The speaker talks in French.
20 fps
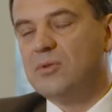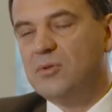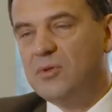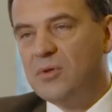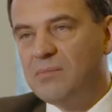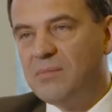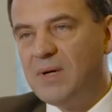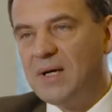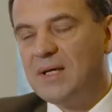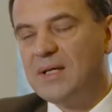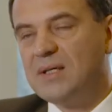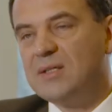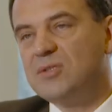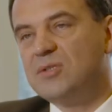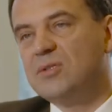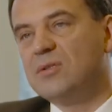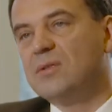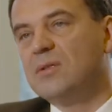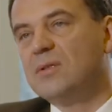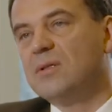
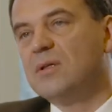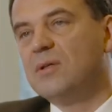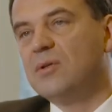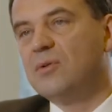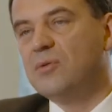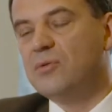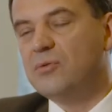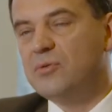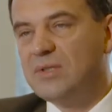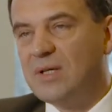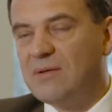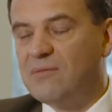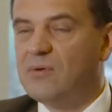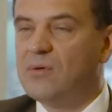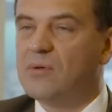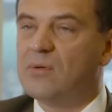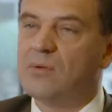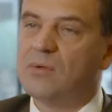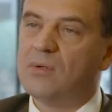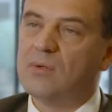dommages, nous
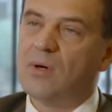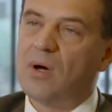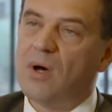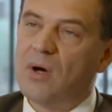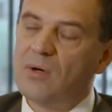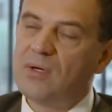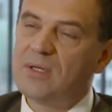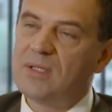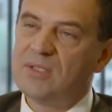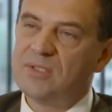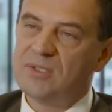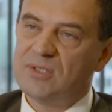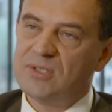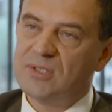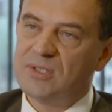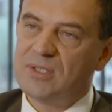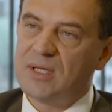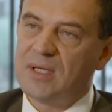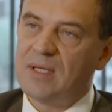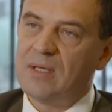avons
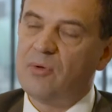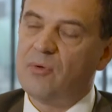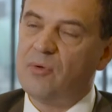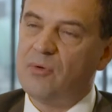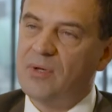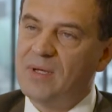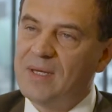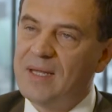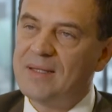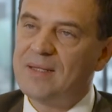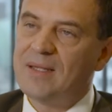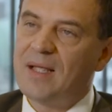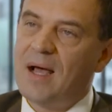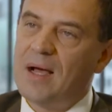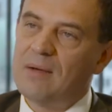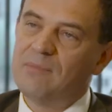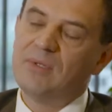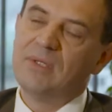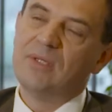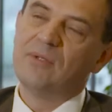enregistré une nette
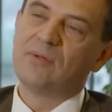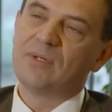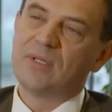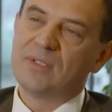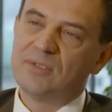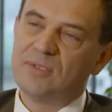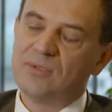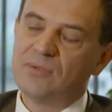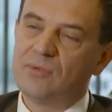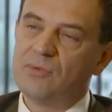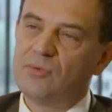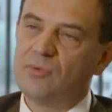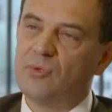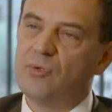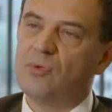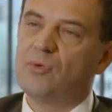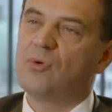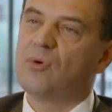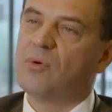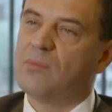amélioration
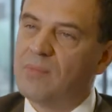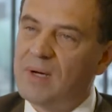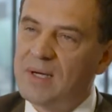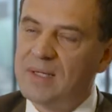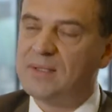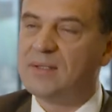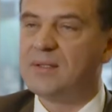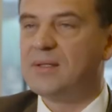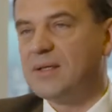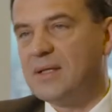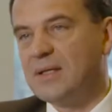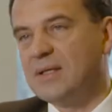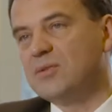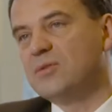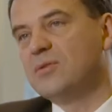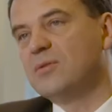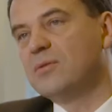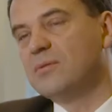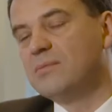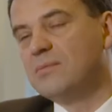du combined
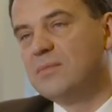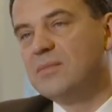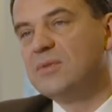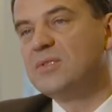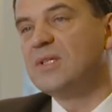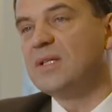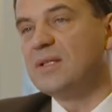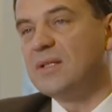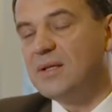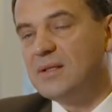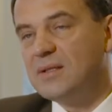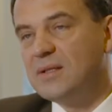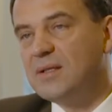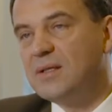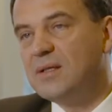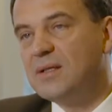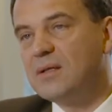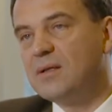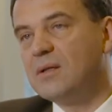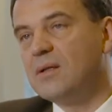ratio,
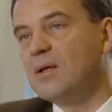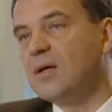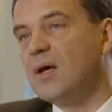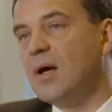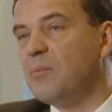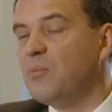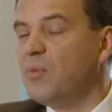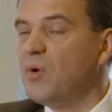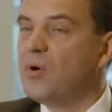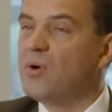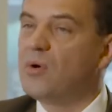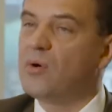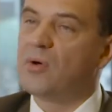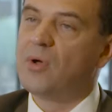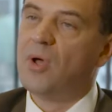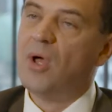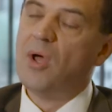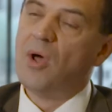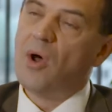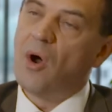c'est-à-dire le
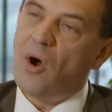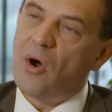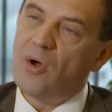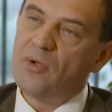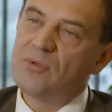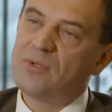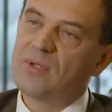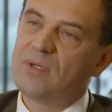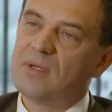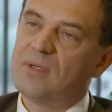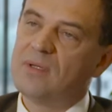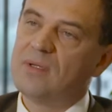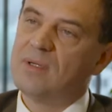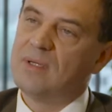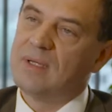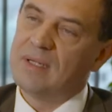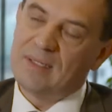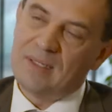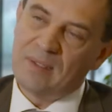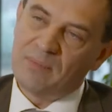rapport entre
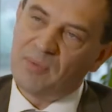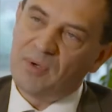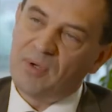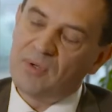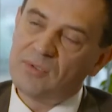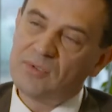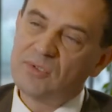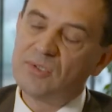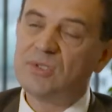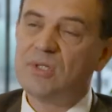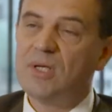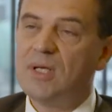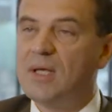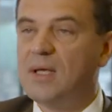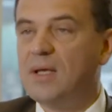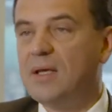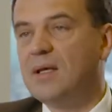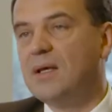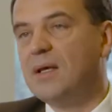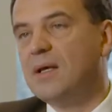les dépenses
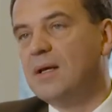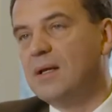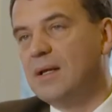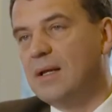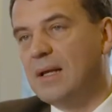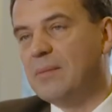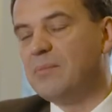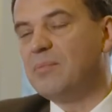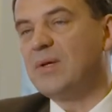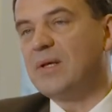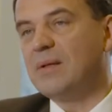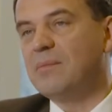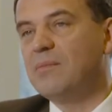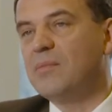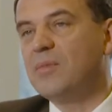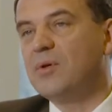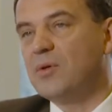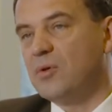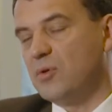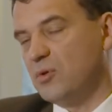et la
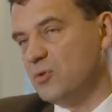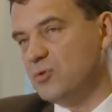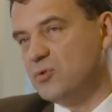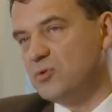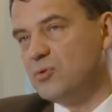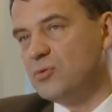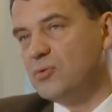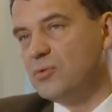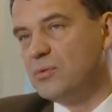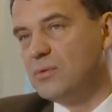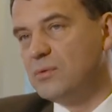prime reçue.